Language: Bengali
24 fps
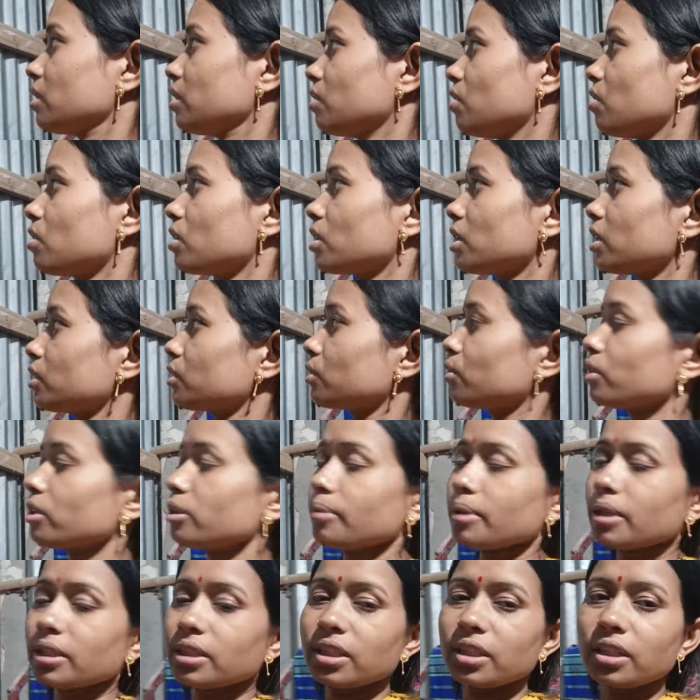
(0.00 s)
হঠাৎ করে
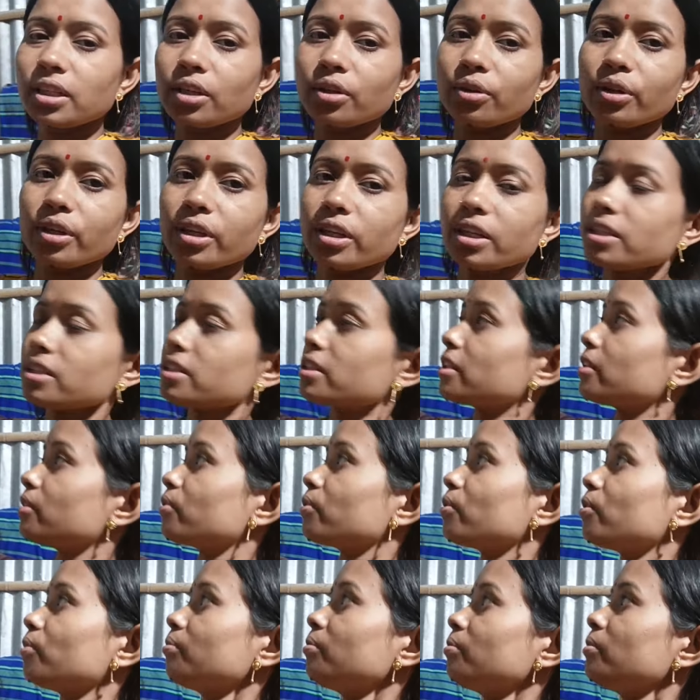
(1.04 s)
ব্যথাটা হয়ে গেছে
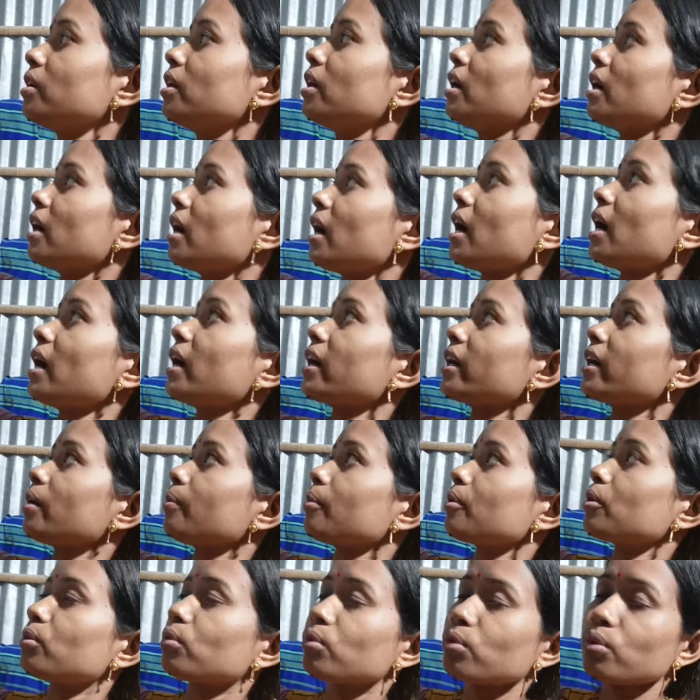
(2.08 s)
এরকম আগে
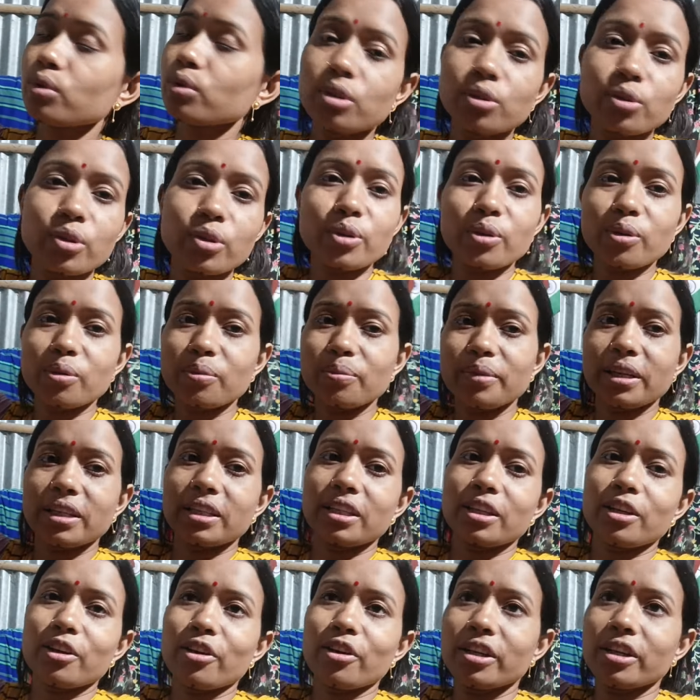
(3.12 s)
আমার কোনো দিনও এরকম
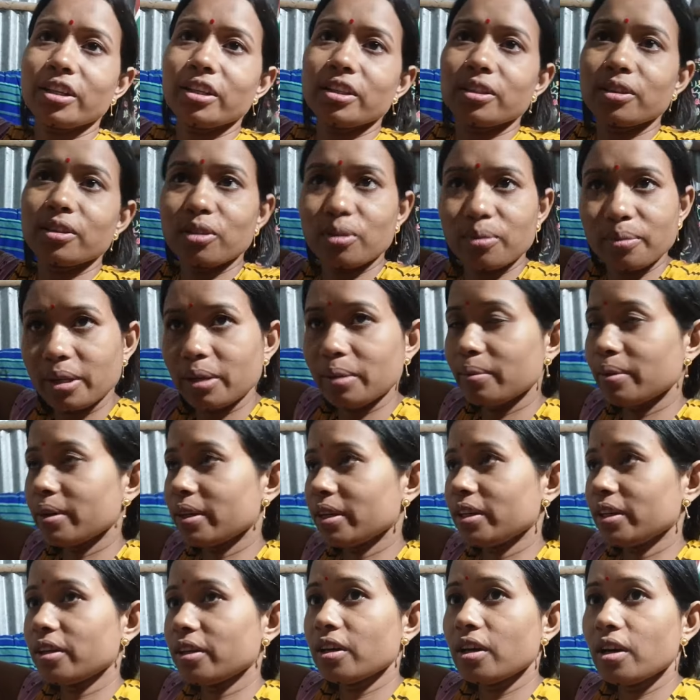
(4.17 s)
ব্যথা হয়নি তবে
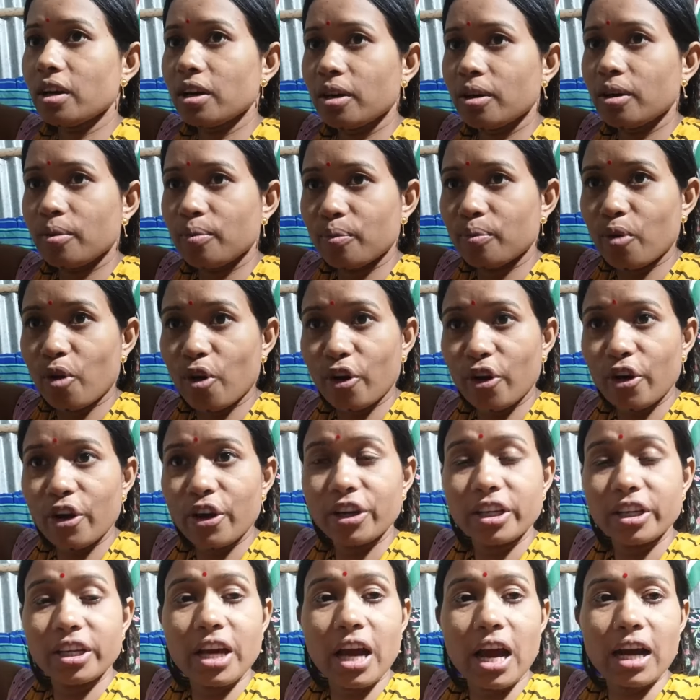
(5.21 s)
এবারই মনে হয় আর
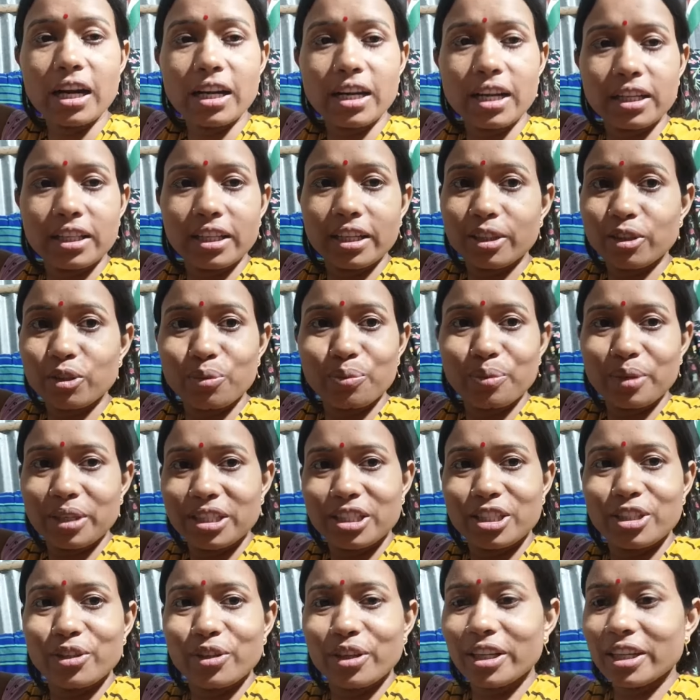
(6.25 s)
কি হাঁটাটা একটু
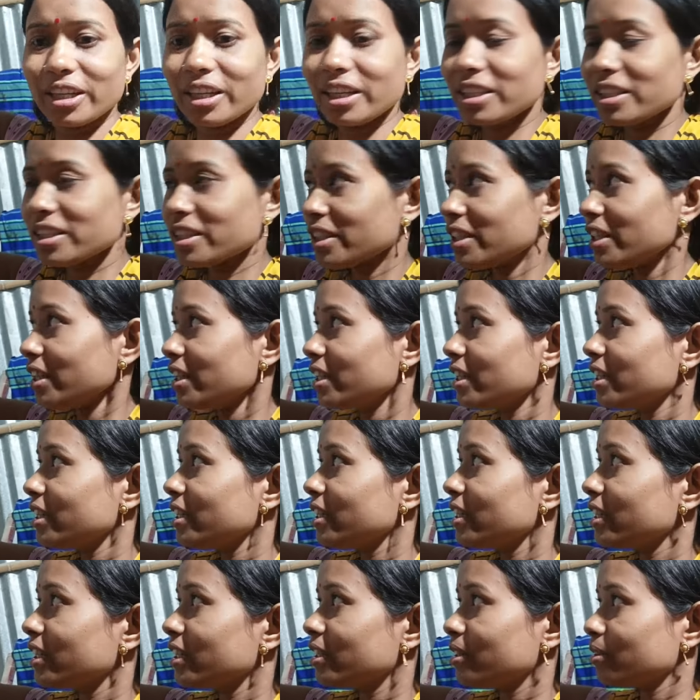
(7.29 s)
বেশি হয়ে গেছে
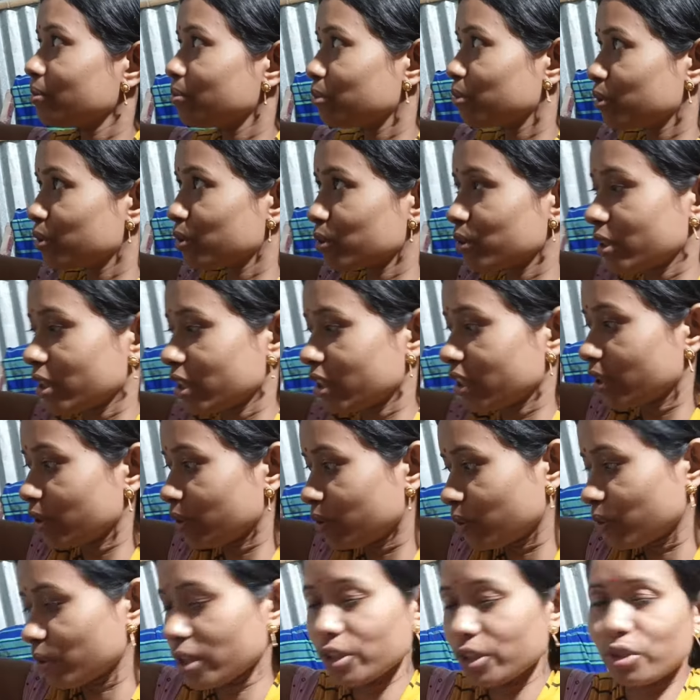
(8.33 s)
পুজোতে আর কি
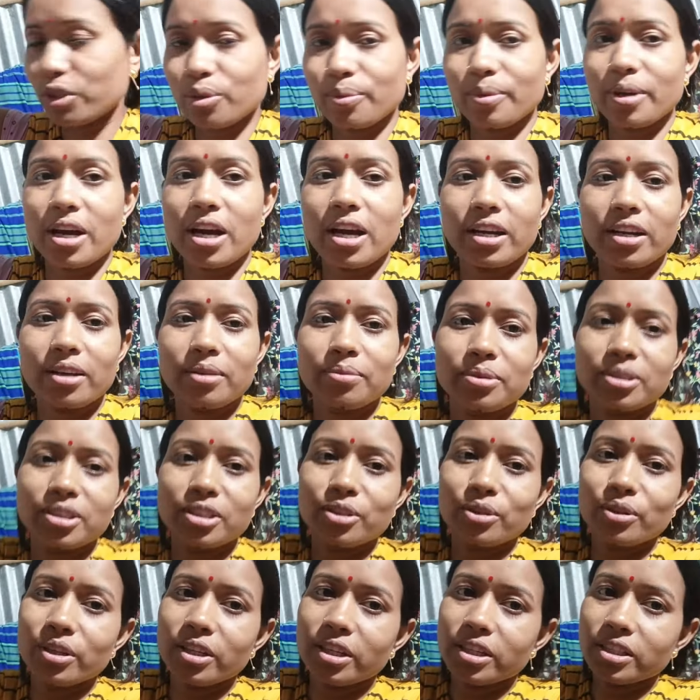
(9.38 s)
ঘোরার সময় হাঁটা বেশি
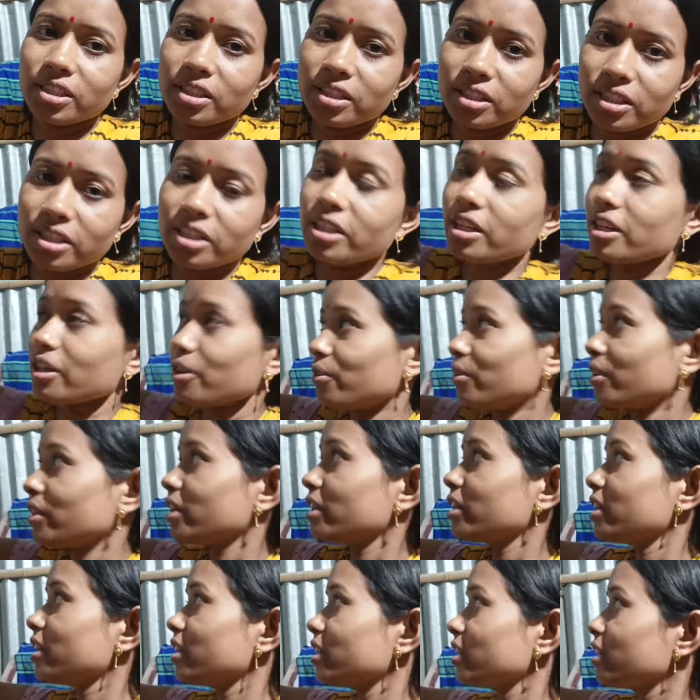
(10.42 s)
হয়ে গেছে সেই কারণে
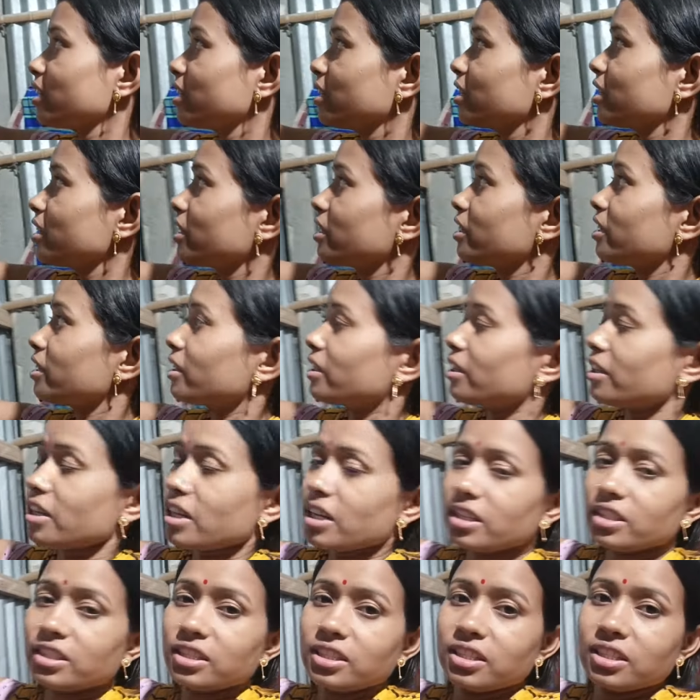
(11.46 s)

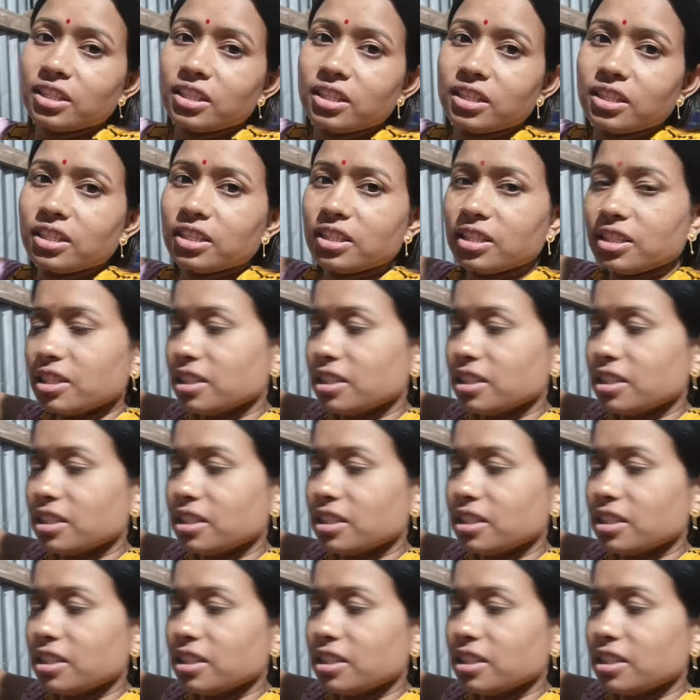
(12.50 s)
লাগছেই না